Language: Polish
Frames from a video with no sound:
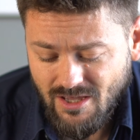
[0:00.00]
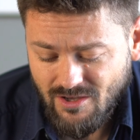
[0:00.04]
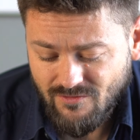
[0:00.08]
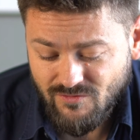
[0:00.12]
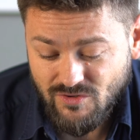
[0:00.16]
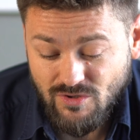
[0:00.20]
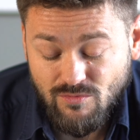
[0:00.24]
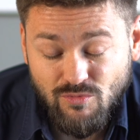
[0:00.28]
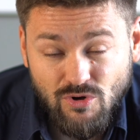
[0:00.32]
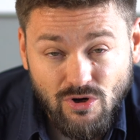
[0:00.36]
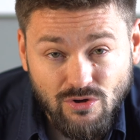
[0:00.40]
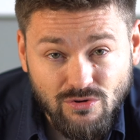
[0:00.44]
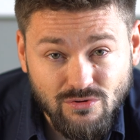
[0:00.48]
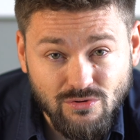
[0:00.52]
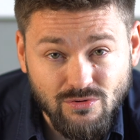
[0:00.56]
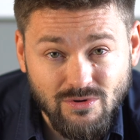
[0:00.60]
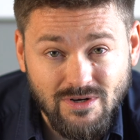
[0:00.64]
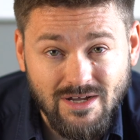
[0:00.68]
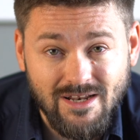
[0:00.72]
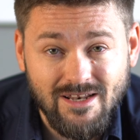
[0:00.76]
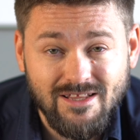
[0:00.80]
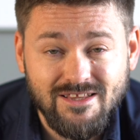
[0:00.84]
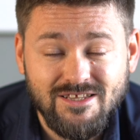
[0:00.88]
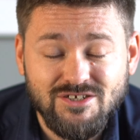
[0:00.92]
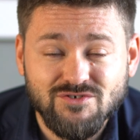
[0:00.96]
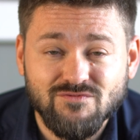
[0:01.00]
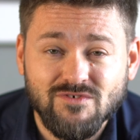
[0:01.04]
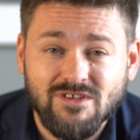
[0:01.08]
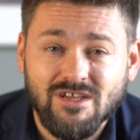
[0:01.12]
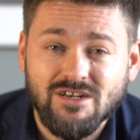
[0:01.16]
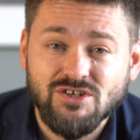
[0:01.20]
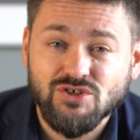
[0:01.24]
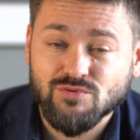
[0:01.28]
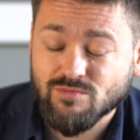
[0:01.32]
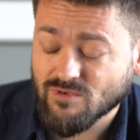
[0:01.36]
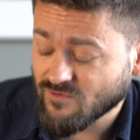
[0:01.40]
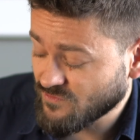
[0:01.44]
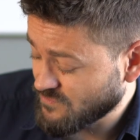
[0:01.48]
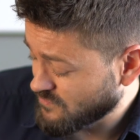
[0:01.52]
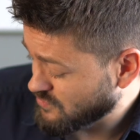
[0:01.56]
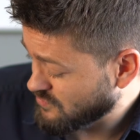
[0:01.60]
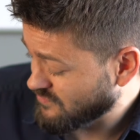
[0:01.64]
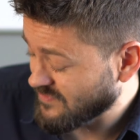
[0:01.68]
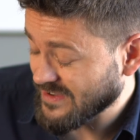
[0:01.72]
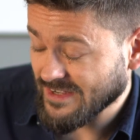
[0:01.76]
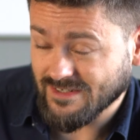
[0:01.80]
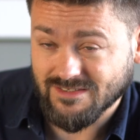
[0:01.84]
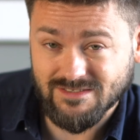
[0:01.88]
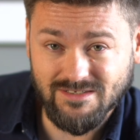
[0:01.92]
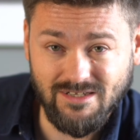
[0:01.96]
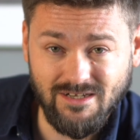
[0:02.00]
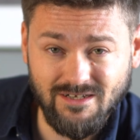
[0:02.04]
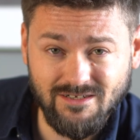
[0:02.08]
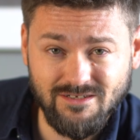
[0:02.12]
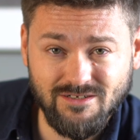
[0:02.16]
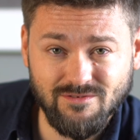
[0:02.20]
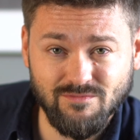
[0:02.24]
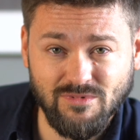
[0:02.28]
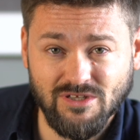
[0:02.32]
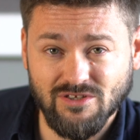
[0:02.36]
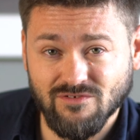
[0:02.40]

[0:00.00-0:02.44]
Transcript: W tym roku kalendarz wydaliśmy w dwóch wersjach,